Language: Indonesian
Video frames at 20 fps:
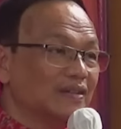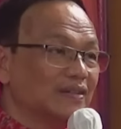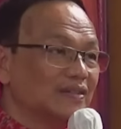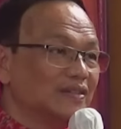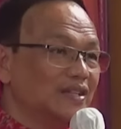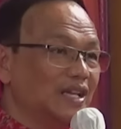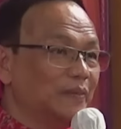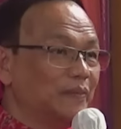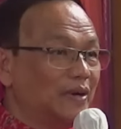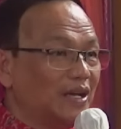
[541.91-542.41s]

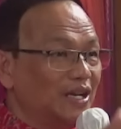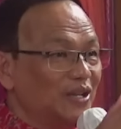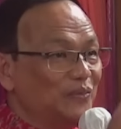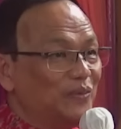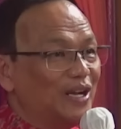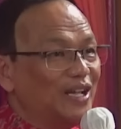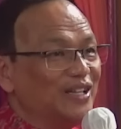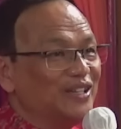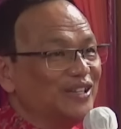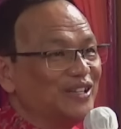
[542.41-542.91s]
Tiap hari
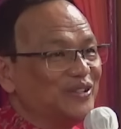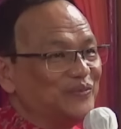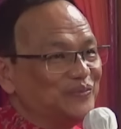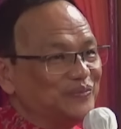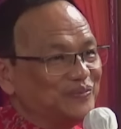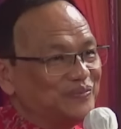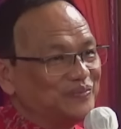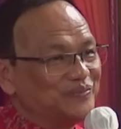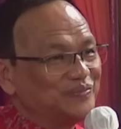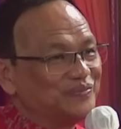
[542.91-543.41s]
berantem.
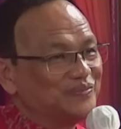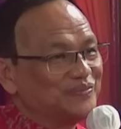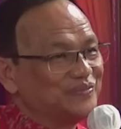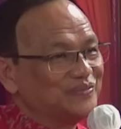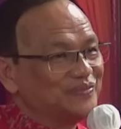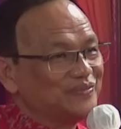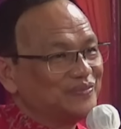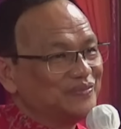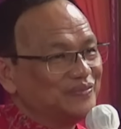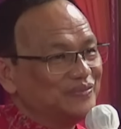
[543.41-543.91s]

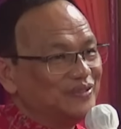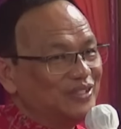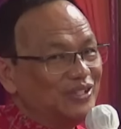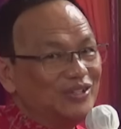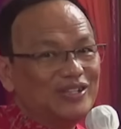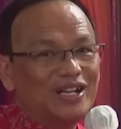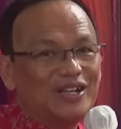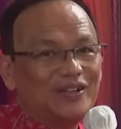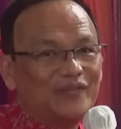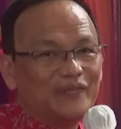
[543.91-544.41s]

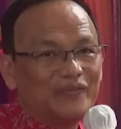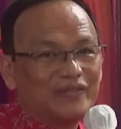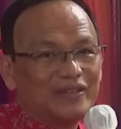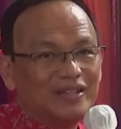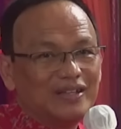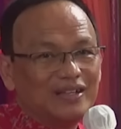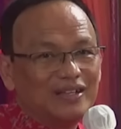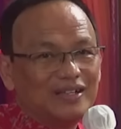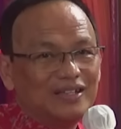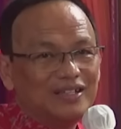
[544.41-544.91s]
Betul nggak?
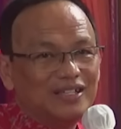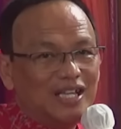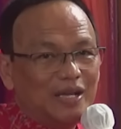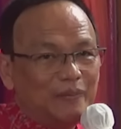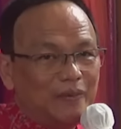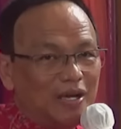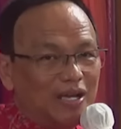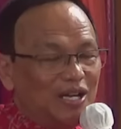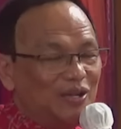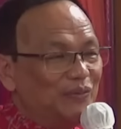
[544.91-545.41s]
Tiap
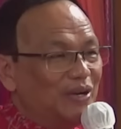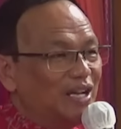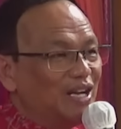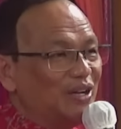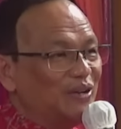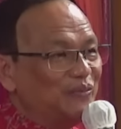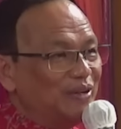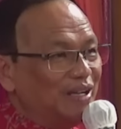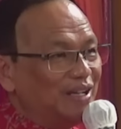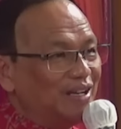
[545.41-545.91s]
hari
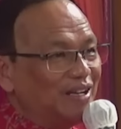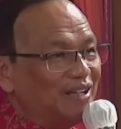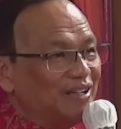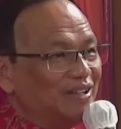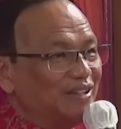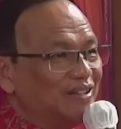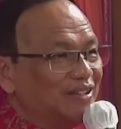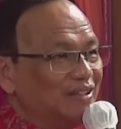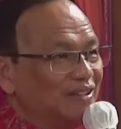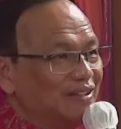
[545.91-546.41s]
marah-marah.
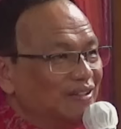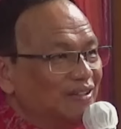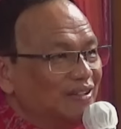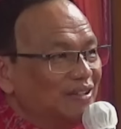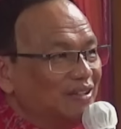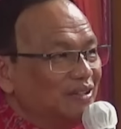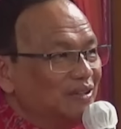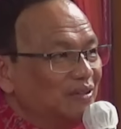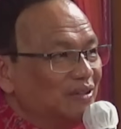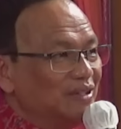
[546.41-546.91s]

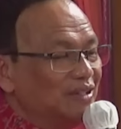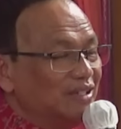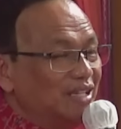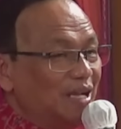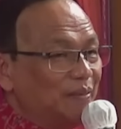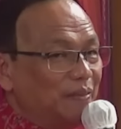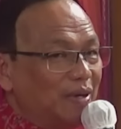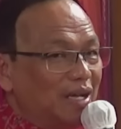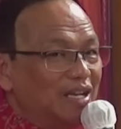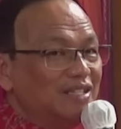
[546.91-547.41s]

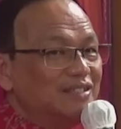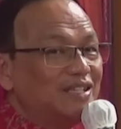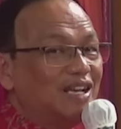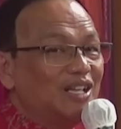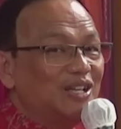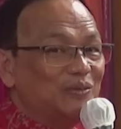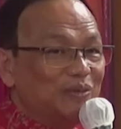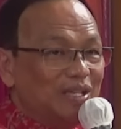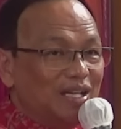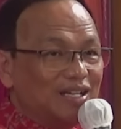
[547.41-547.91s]
Tiap hari
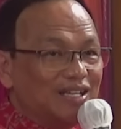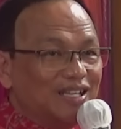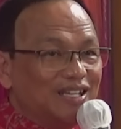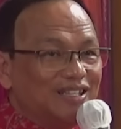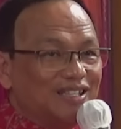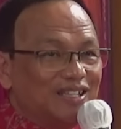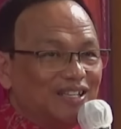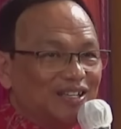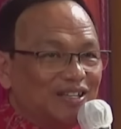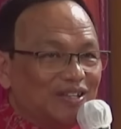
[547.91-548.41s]
saling
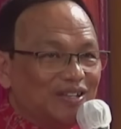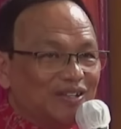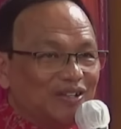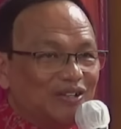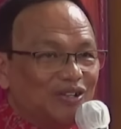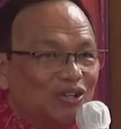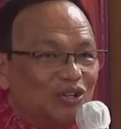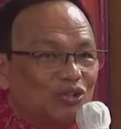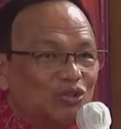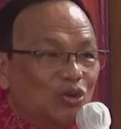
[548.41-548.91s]
menyakiti.
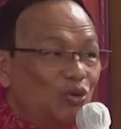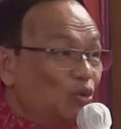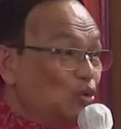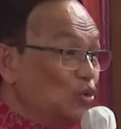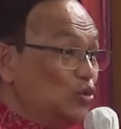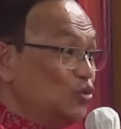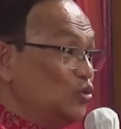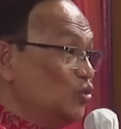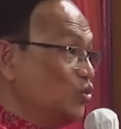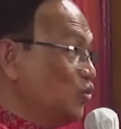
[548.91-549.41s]

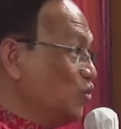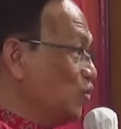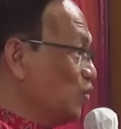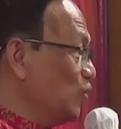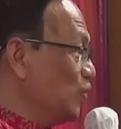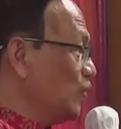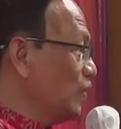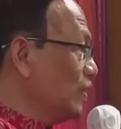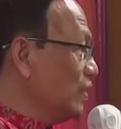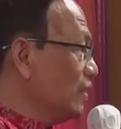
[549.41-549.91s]
Terus.
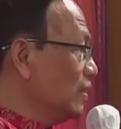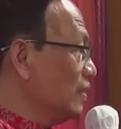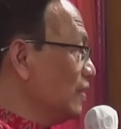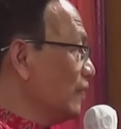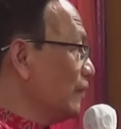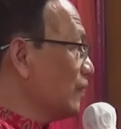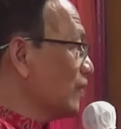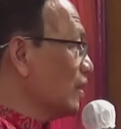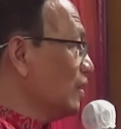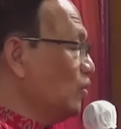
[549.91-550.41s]

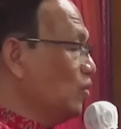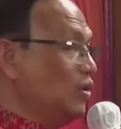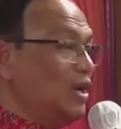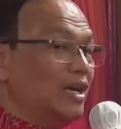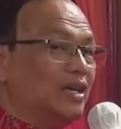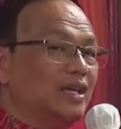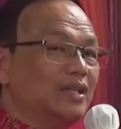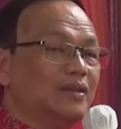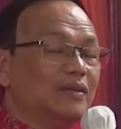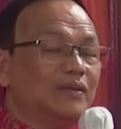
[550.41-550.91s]
Udah
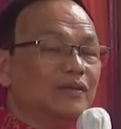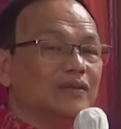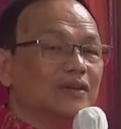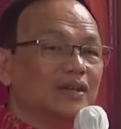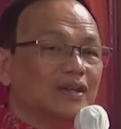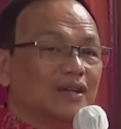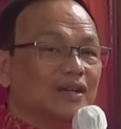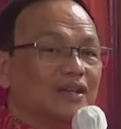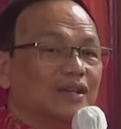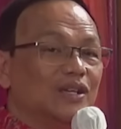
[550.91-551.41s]
gitu
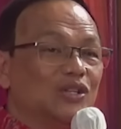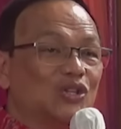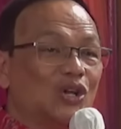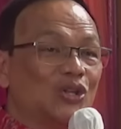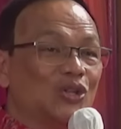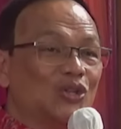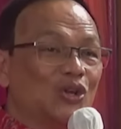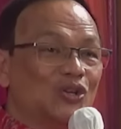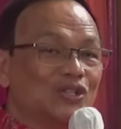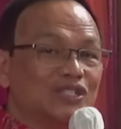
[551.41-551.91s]

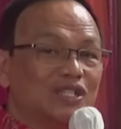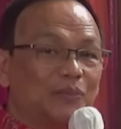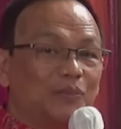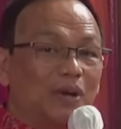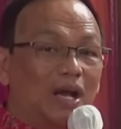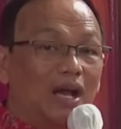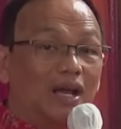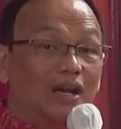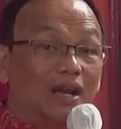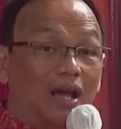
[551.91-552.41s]
ditonton
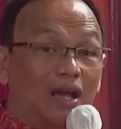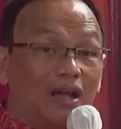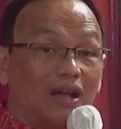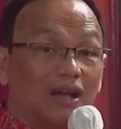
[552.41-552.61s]
sama anak.